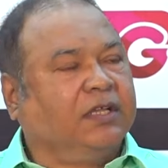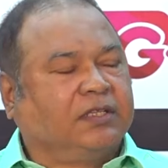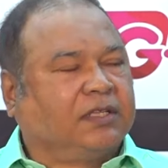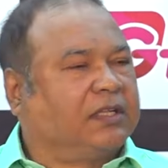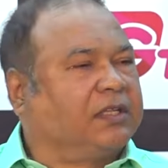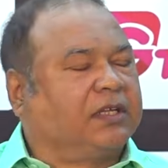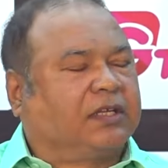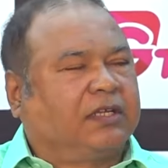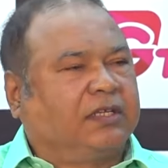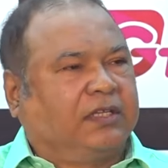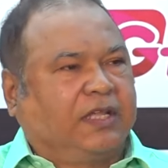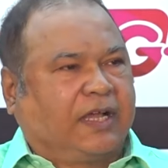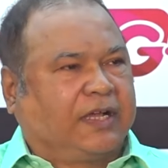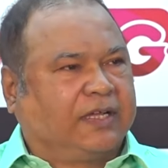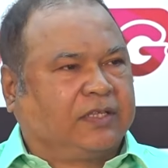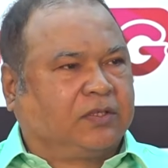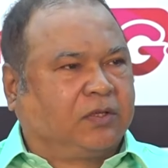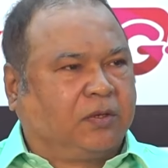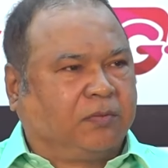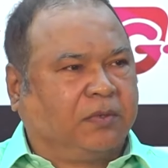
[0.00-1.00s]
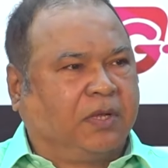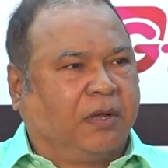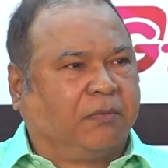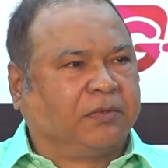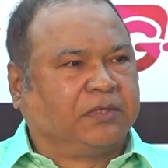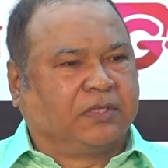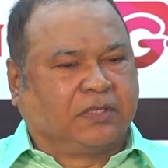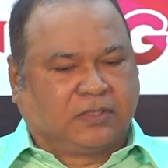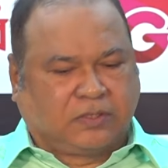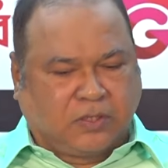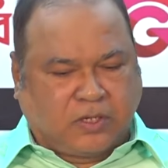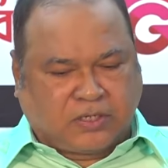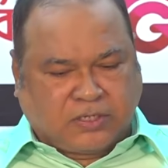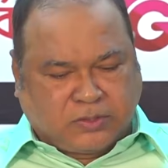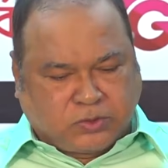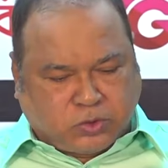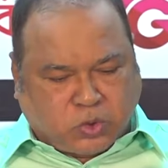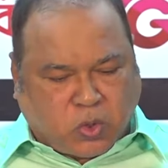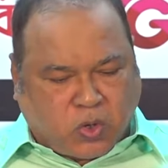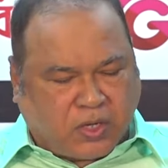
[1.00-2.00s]
তাদেরকে দেখাতে হবে আমাদের তো
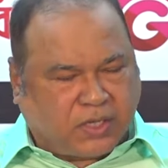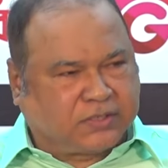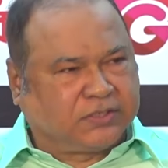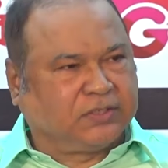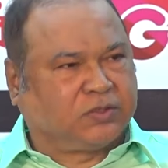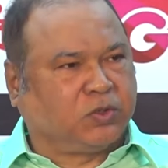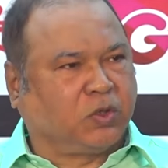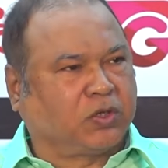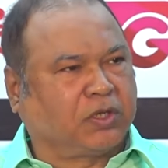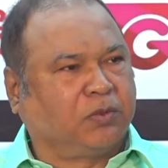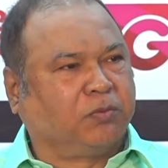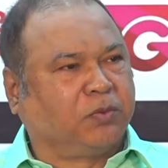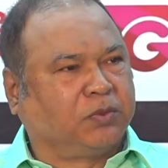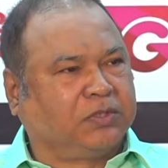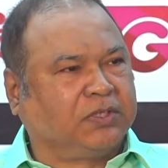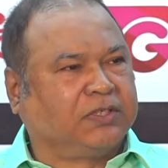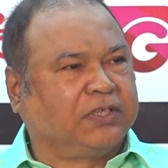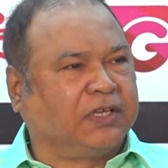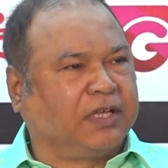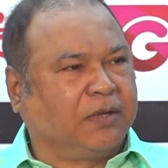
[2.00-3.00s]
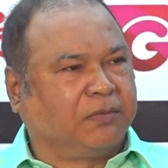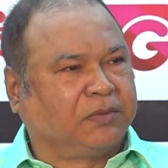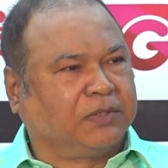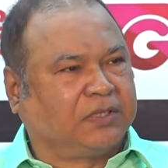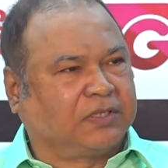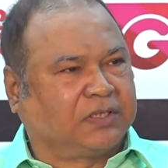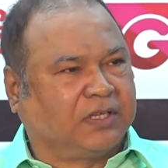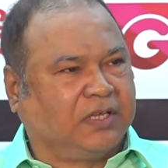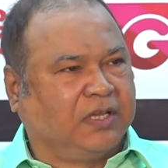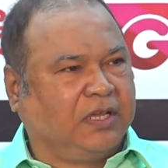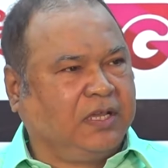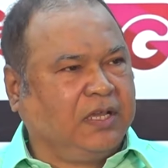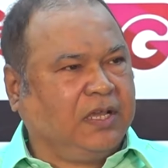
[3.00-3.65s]
একটা ছক আছে ছকের মধ্যে থেকে আমাদেরকে